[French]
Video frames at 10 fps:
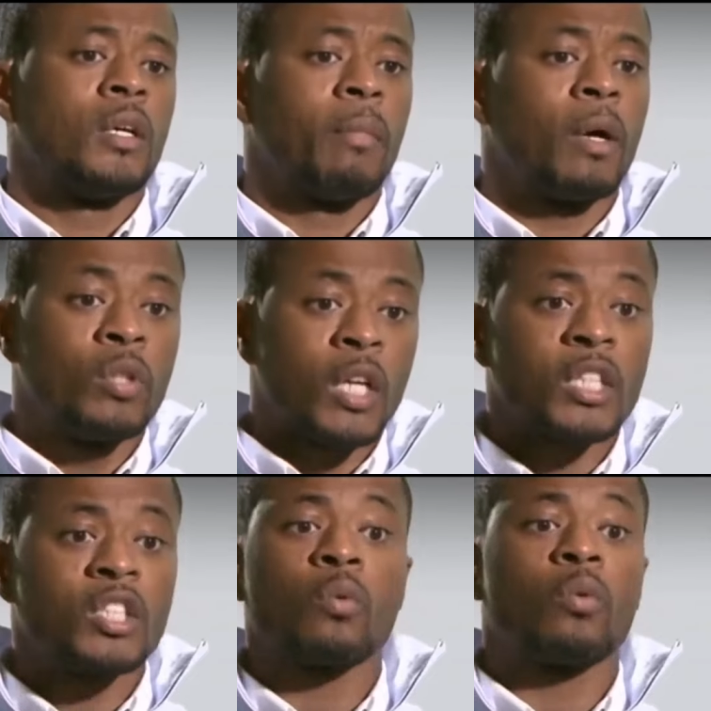Malouda l'a
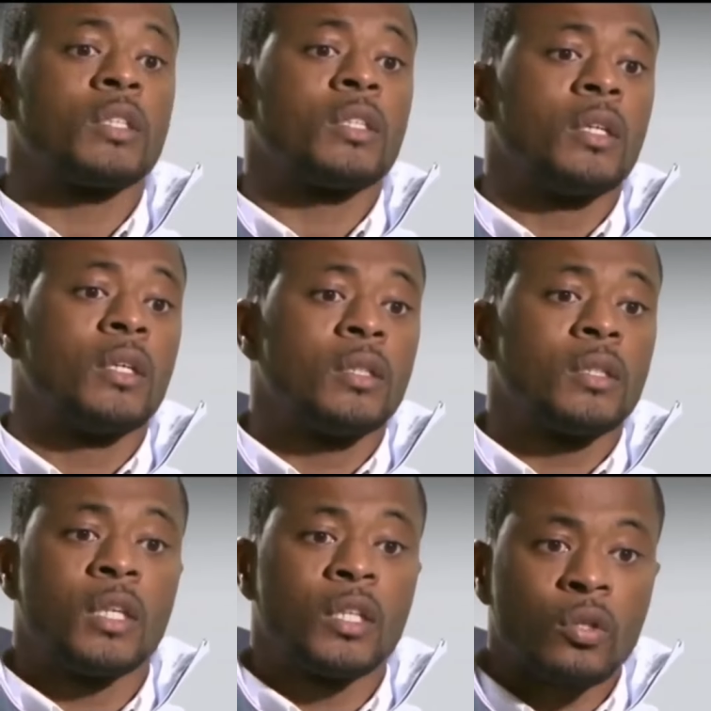déjà croisé.
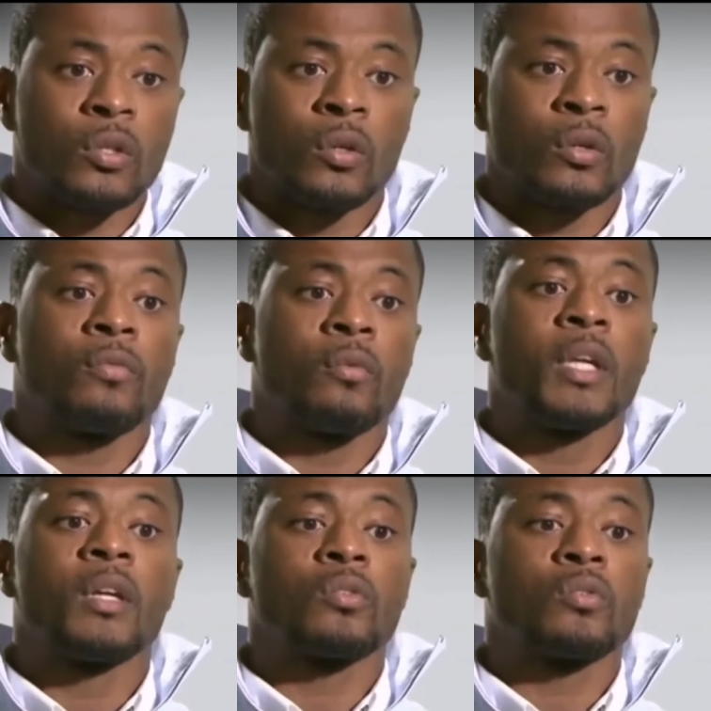Si les gens font
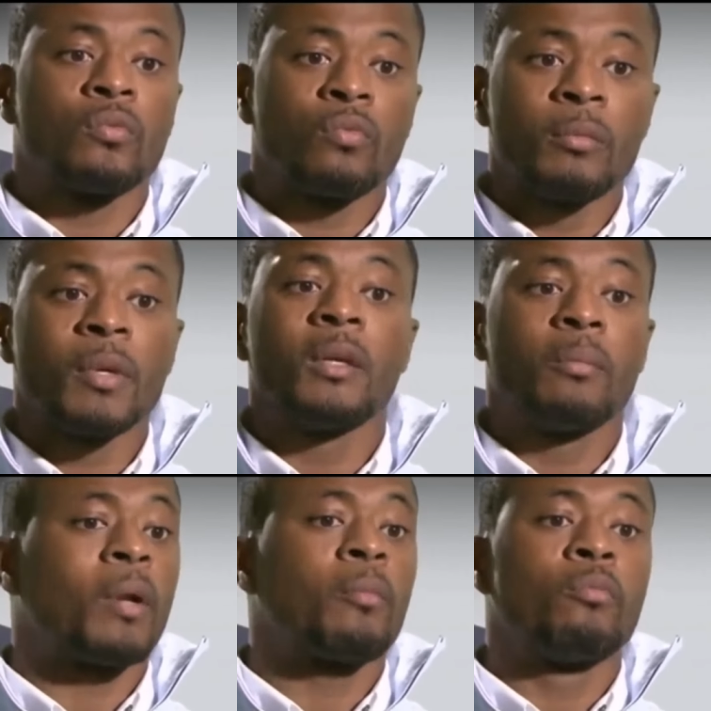bien attention, vous voyez bien qu'il ne
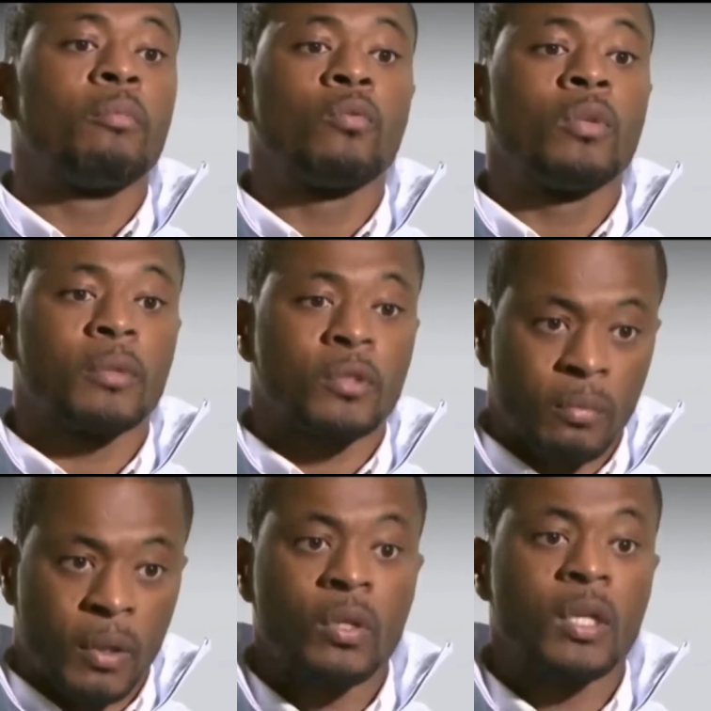parle plus de Malouda parce que
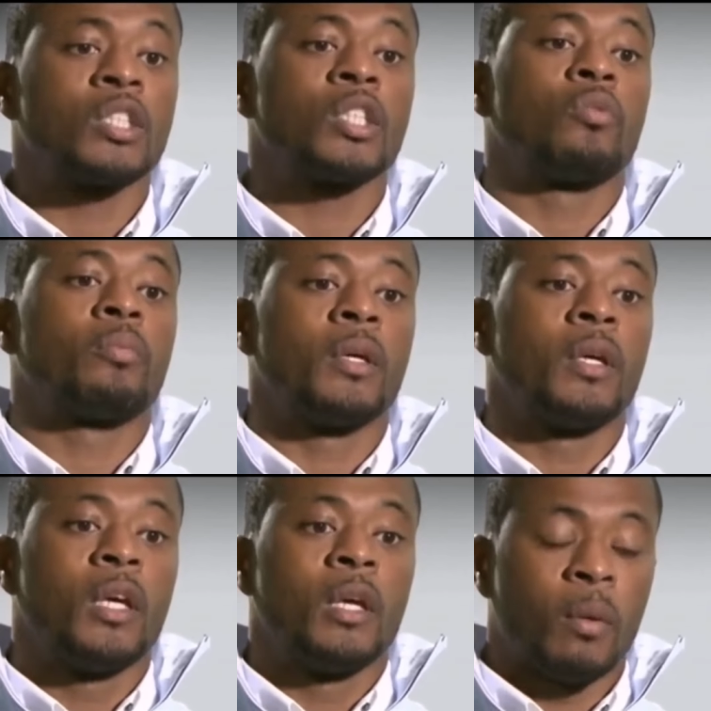Malouda l'a déjà chopé.
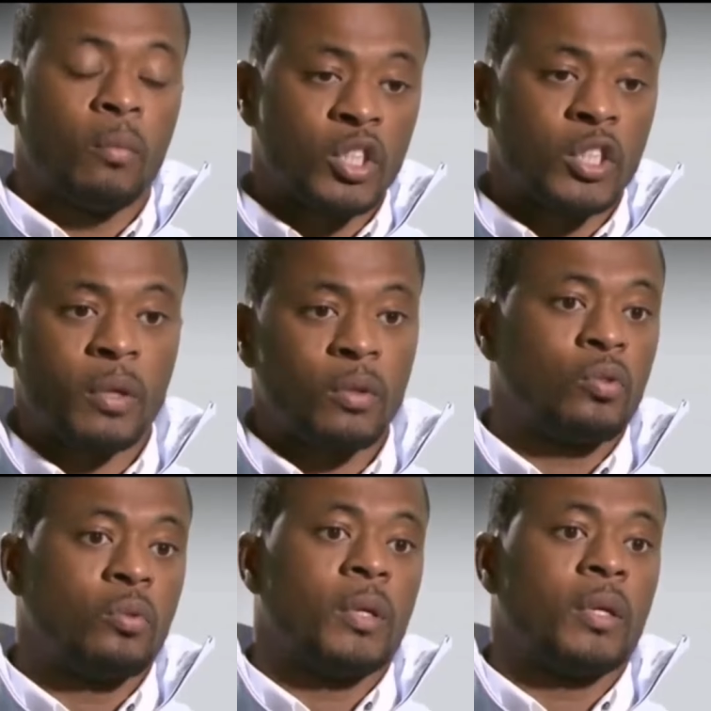Et moi, j'espère le
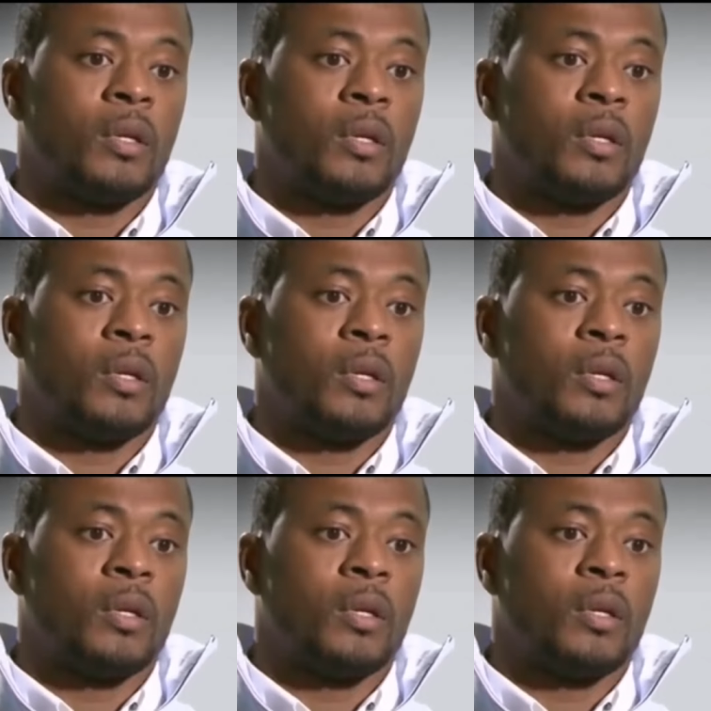choper.